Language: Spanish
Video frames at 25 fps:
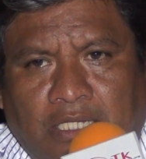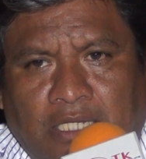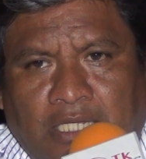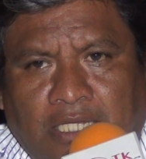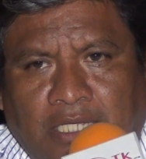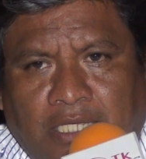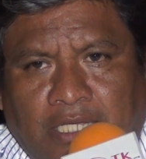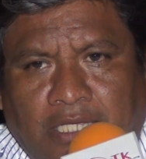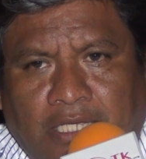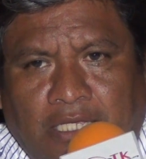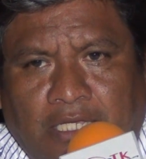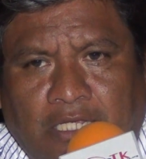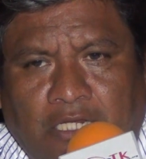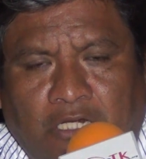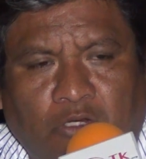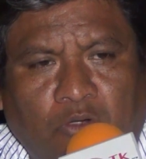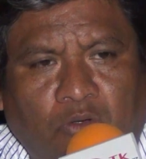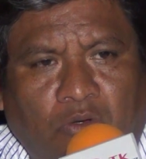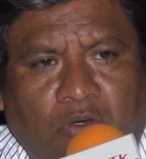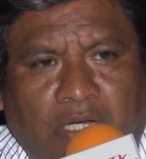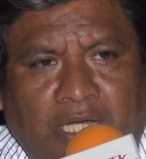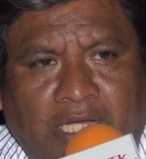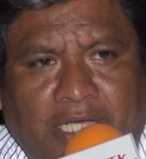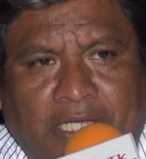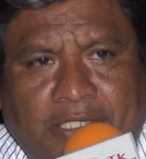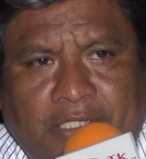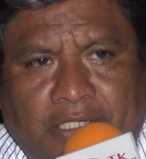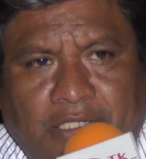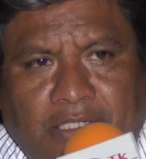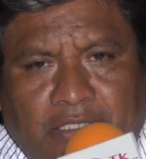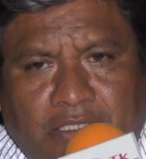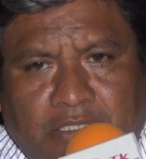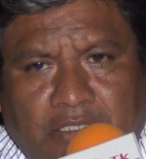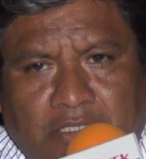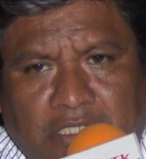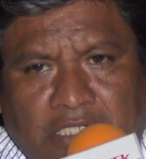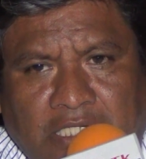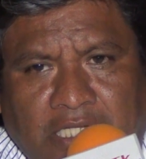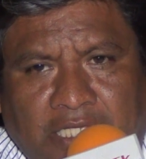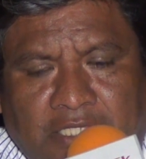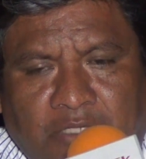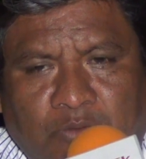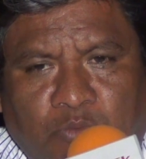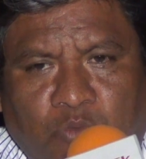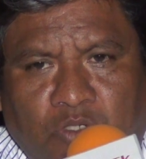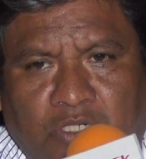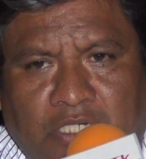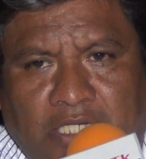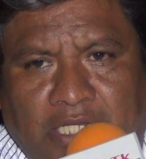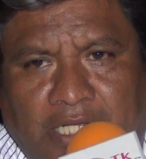que no hay la
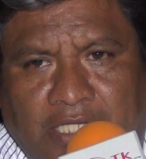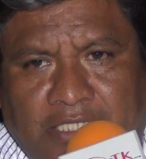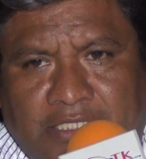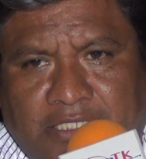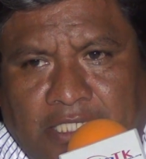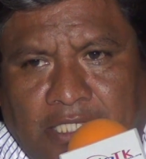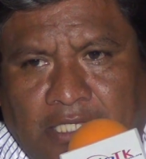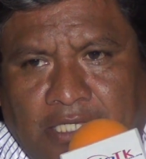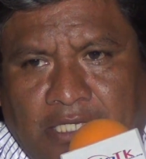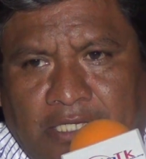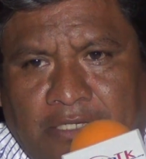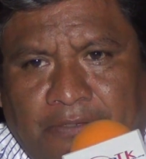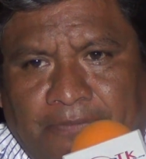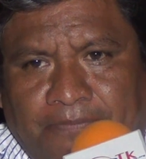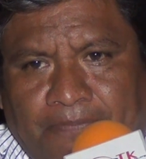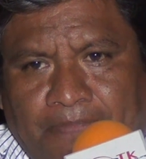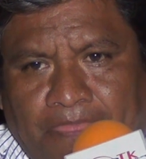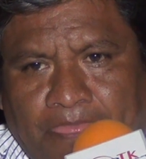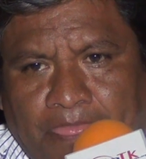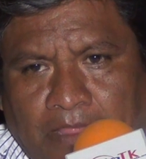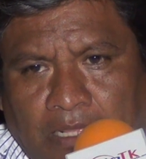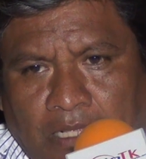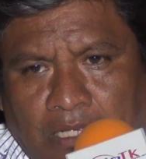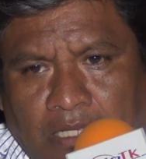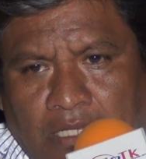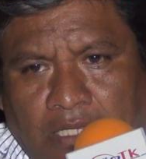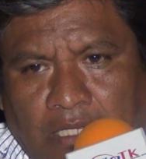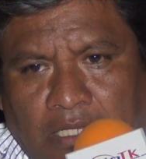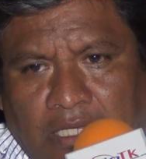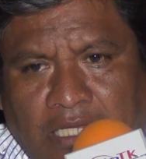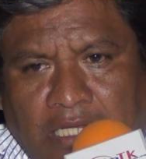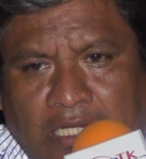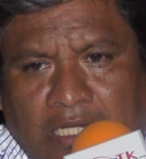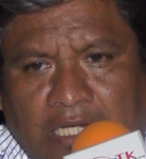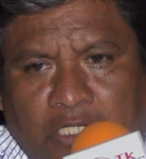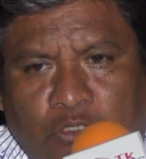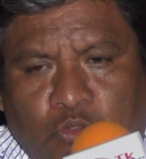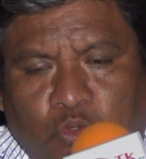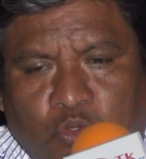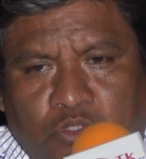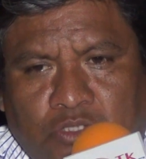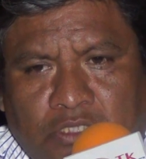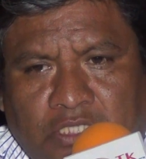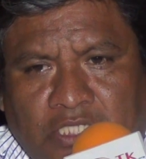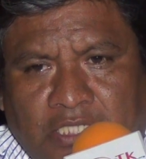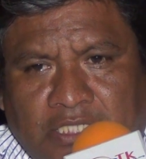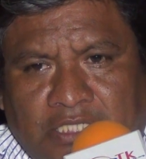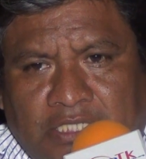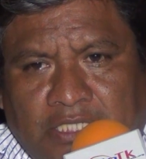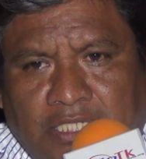democracia y la
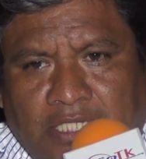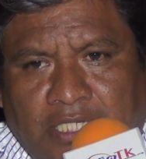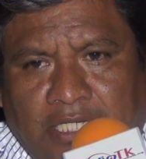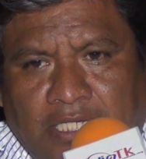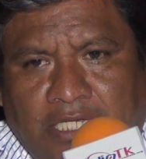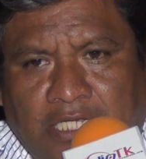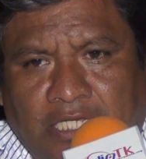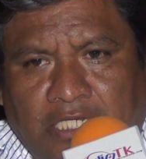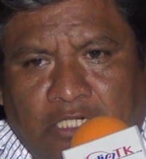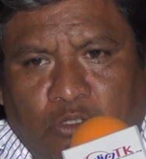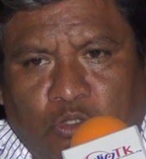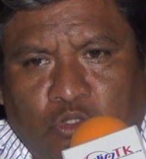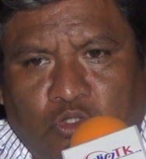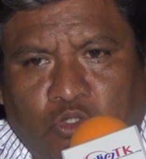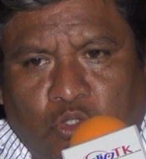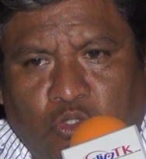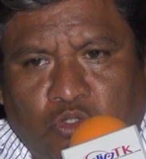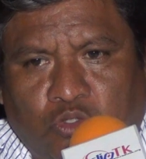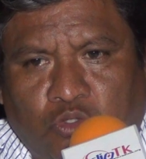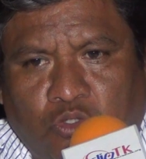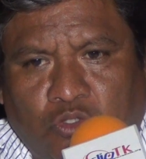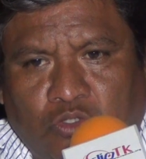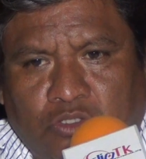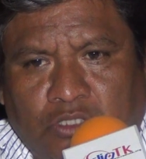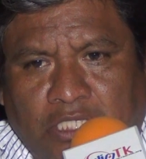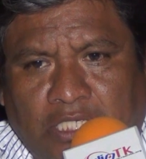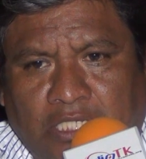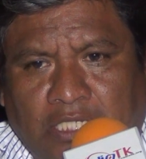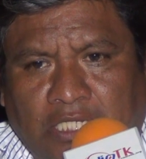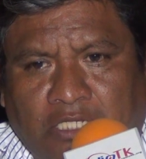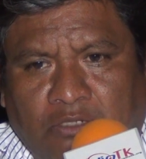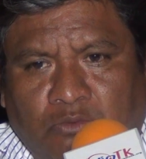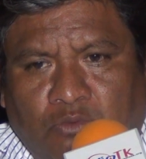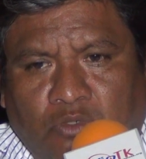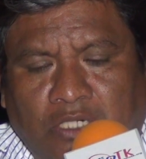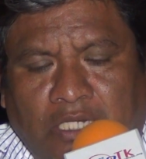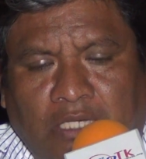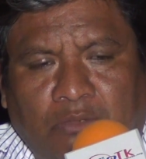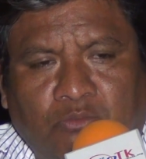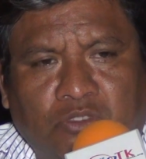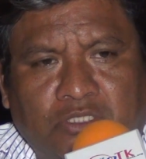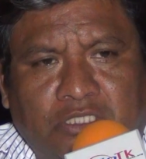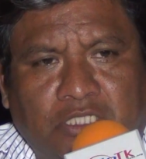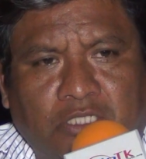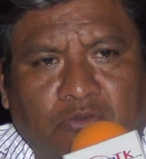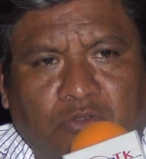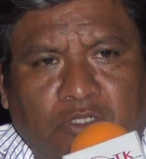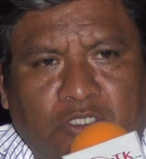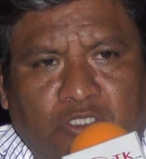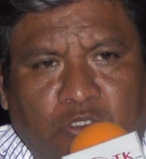justicia que nosotros
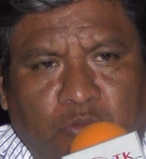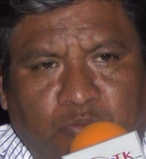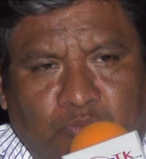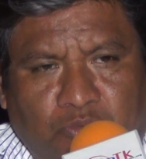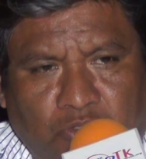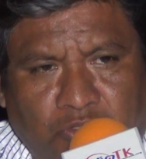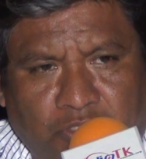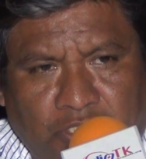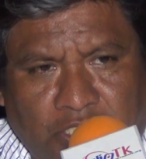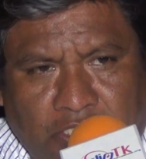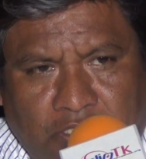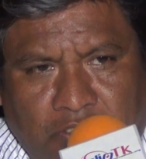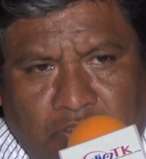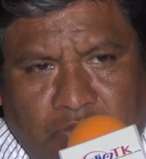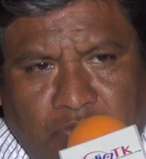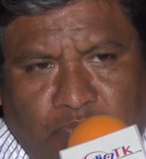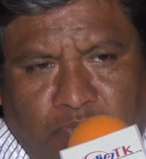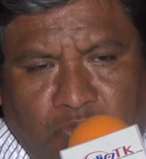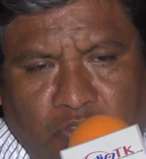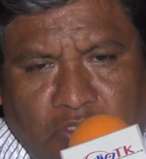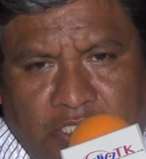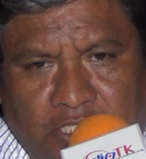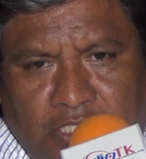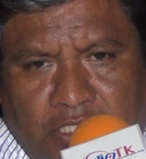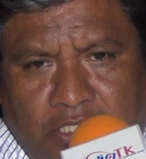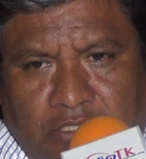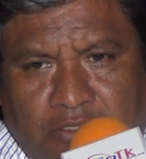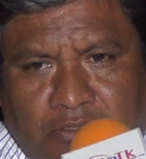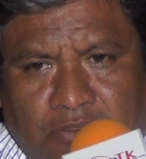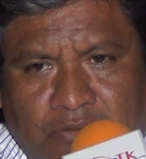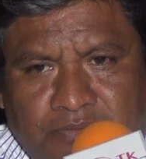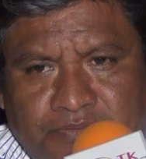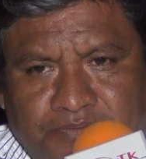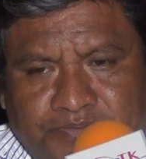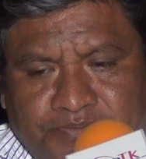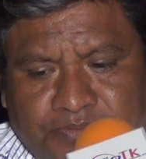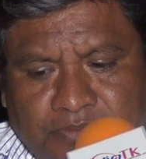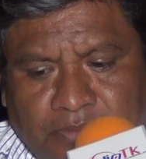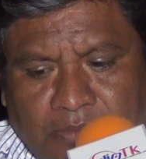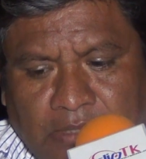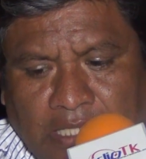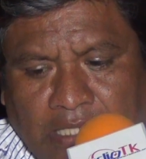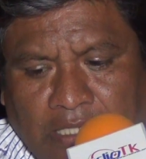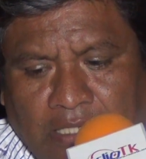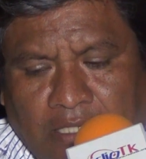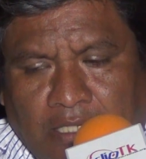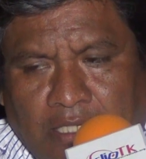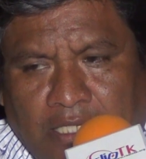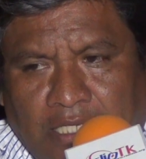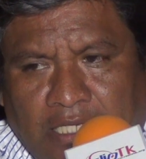enarbolamos en nuestro proyecto político
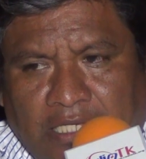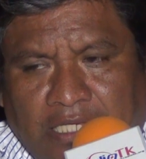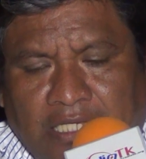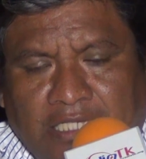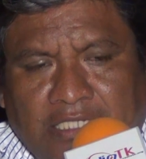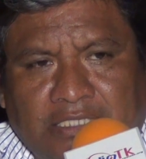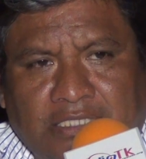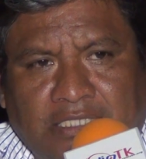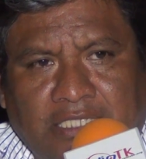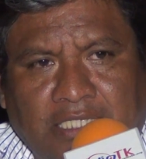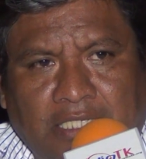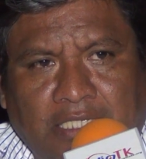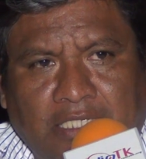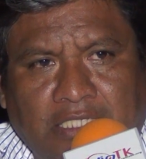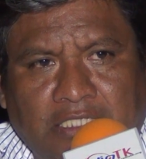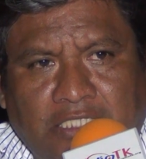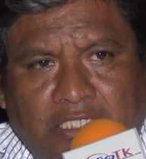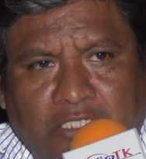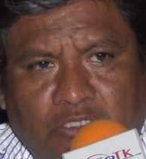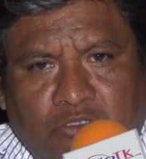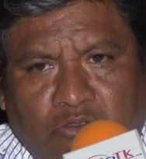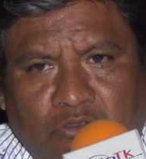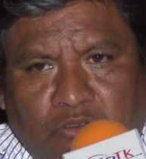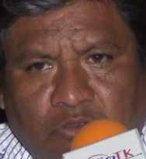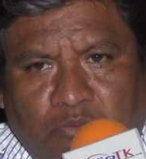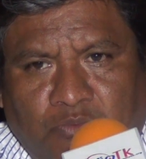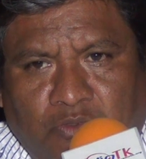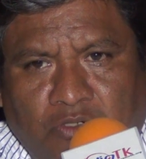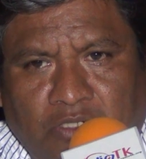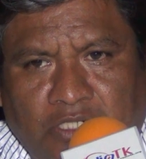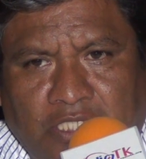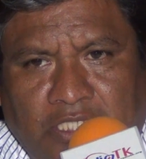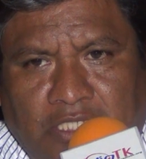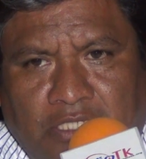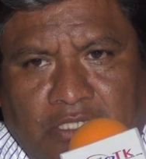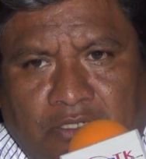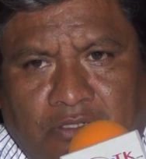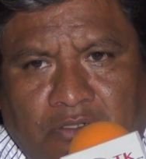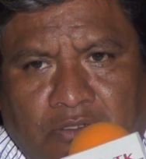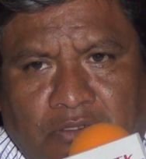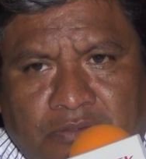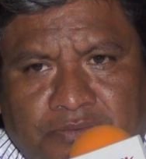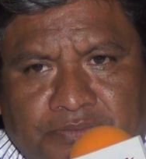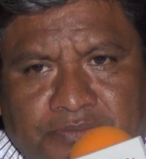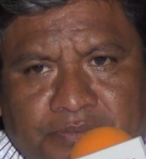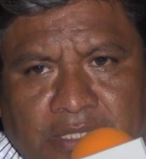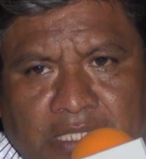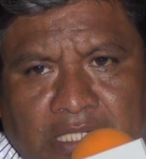en este instituto político.